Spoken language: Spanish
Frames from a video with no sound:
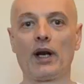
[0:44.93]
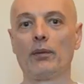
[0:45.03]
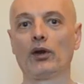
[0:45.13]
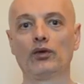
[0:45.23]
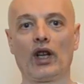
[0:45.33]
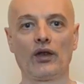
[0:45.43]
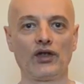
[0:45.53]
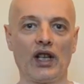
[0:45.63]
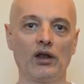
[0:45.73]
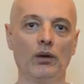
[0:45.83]
para
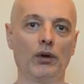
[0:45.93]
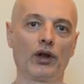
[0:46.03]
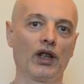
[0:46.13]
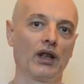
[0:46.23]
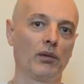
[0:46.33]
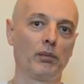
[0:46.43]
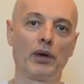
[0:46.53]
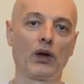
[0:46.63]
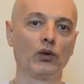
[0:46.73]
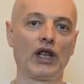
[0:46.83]
preguntarnos algo porque
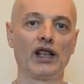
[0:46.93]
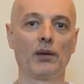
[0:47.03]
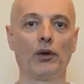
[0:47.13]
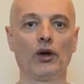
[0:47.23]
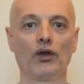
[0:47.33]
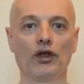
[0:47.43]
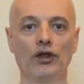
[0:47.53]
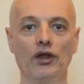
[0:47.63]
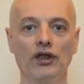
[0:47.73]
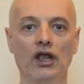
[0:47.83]
pregunta alguien por
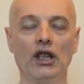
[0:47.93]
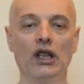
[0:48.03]
nosotros,